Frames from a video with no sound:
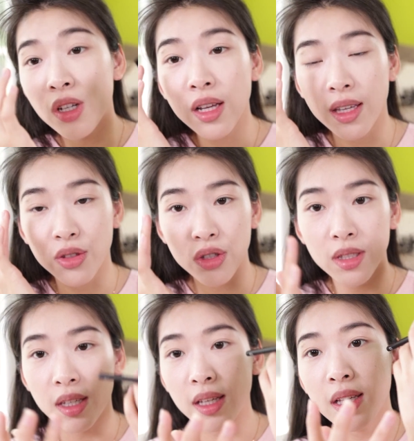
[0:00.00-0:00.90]
上眼之
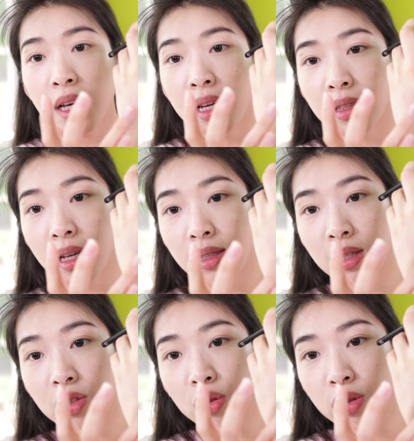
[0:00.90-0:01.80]
前，在自
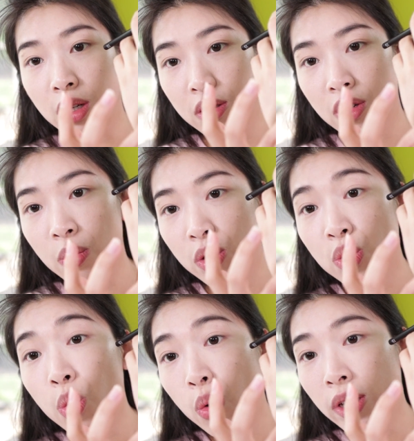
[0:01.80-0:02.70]
己手上稍微
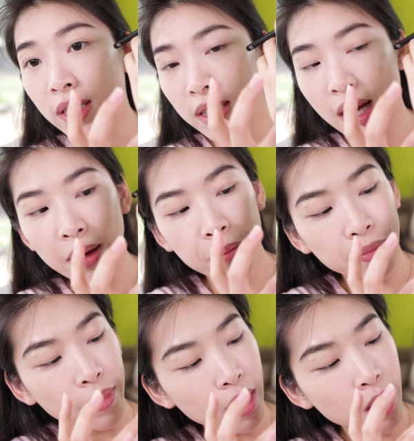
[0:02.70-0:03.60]
搓一下，
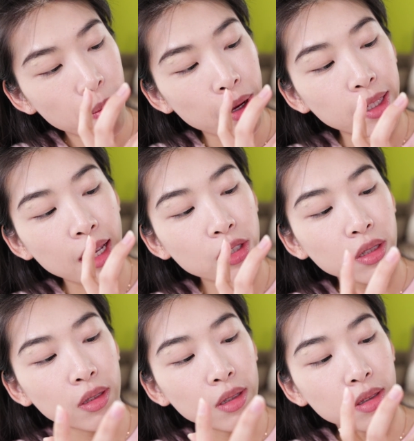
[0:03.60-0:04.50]
把它这
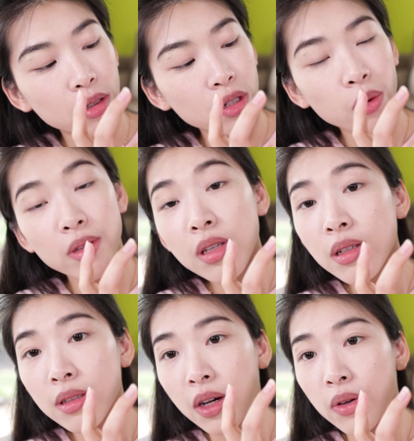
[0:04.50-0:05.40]
个底色稍微
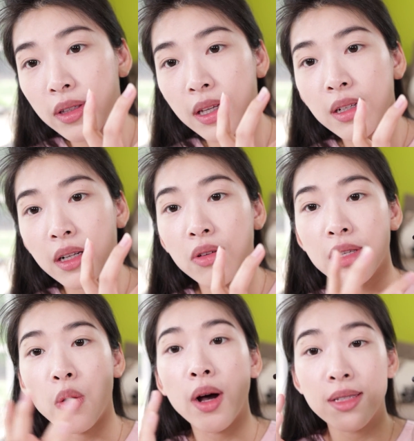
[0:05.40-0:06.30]
蹭掉一点，然后
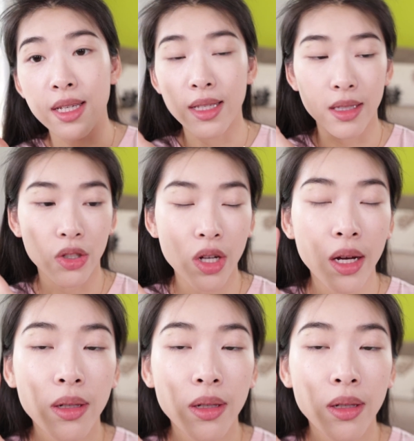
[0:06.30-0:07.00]
再画在眼睛上。